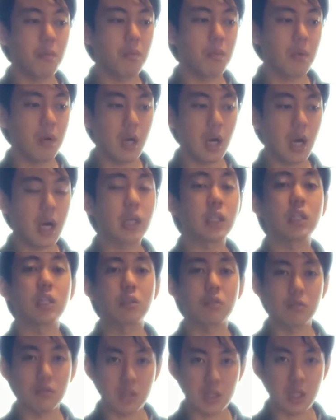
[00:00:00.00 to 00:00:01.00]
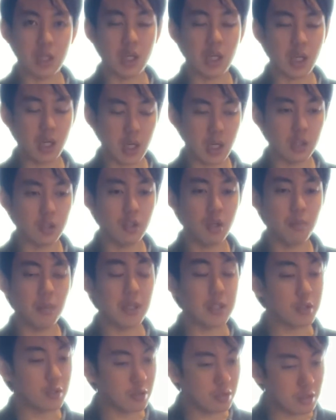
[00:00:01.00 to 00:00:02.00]
入ってくるんじゃないかなと。
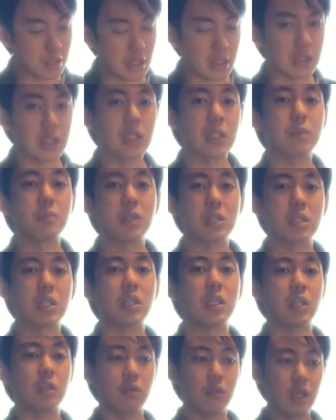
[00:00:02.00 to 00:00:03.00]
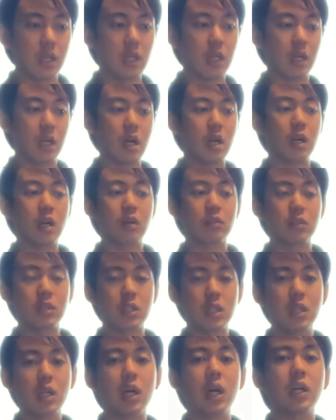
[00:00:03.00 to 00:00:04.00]
まあ、すぐにはできませんけどね。感
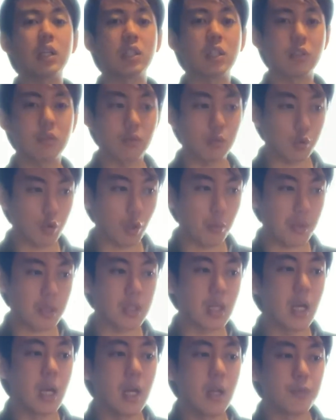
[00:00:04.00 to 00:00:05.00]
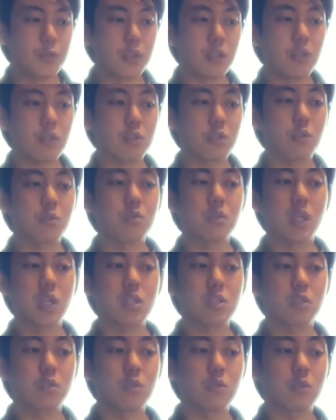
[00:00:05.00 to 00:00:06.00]
覚的入ってくると言います。次の
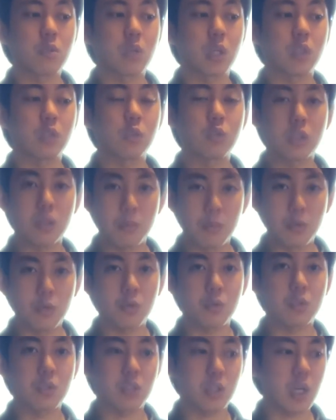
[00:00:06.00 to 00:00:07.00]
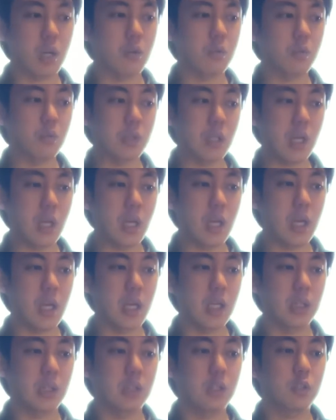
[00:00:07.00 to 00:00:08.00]
ショルダーストロークはとてもよく使うので、
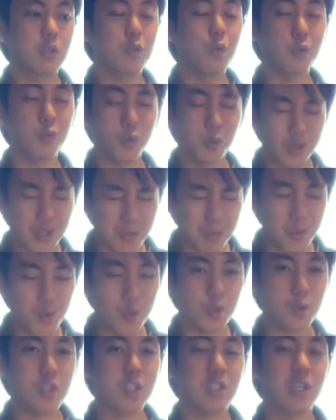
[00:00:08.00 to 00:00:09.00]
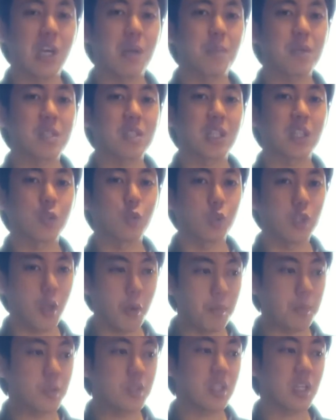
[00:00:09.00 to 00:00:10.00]
えーとてもよく使いますが、と
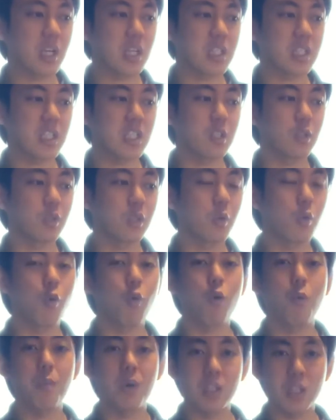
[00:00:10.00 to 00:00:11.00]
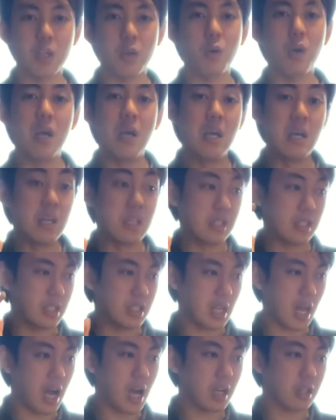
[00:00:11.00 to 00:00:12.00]
ても難しいので、ここまでの
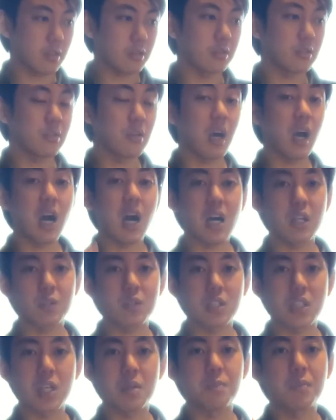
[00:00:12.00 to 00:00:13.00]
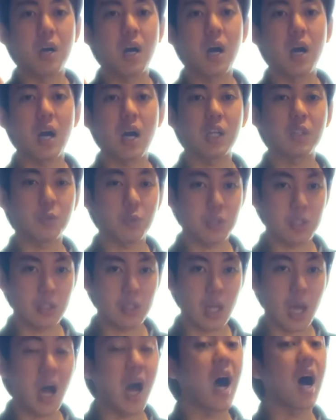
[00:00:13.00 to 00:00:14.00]
サークル、ハーフシェイプ、ハート、
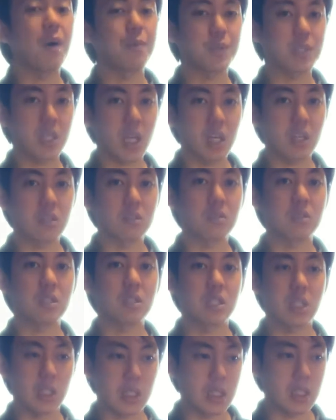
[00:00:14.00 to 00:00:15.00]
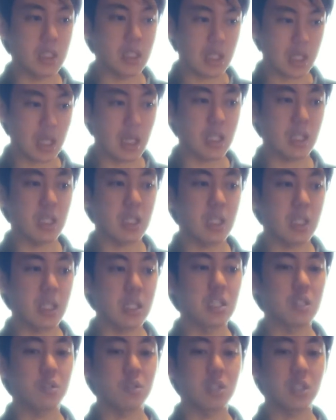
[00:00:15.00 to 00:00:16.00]
ハーフサークル、ぜひしっかり
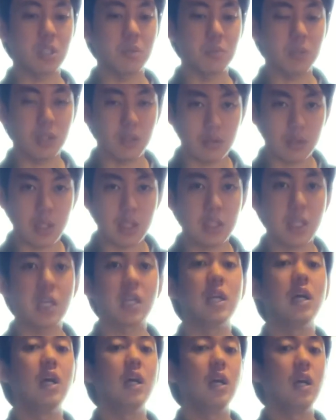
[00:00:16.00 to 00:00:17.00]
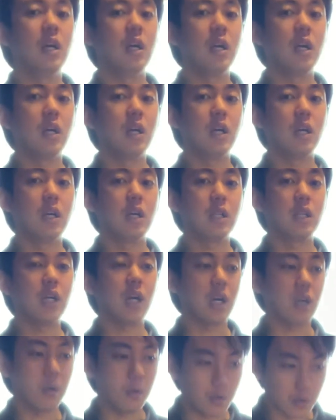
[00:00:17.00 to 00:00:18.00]
練習してみてください。
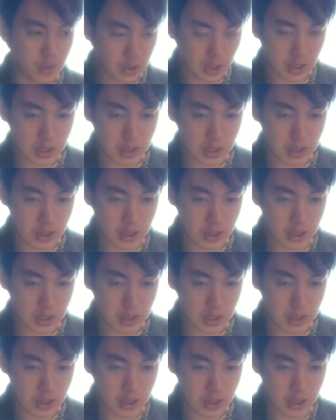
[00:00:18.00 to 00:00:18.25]
では、お疲れ